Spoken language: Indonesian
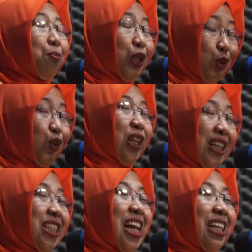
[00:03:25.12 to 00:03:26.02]
begitu
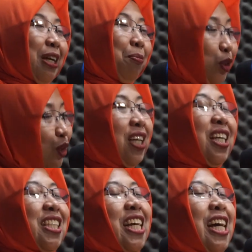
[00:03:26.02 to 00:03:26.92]
terjal tapi itu tadi
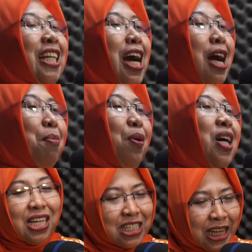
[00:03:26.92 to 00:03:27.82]
yang saya katakan bahwa
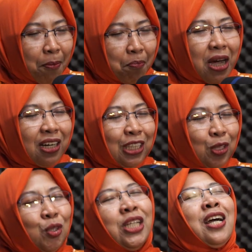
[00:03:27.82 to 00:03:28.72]
sabar
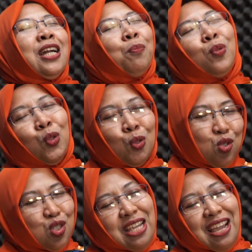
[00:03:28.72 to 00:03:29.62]
itu tidak ada
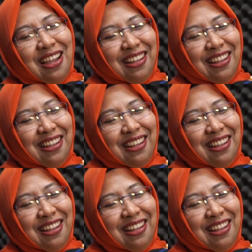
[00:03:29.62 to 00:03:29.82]
putusnya